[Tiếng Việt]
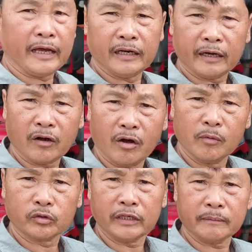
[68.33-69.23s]
ở đây là có
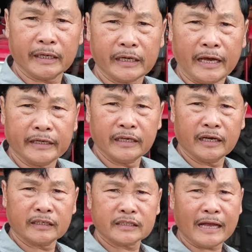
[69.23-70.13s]
một chiếc máy cày
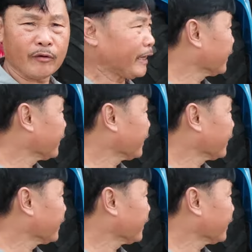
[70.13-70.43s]
à, sáu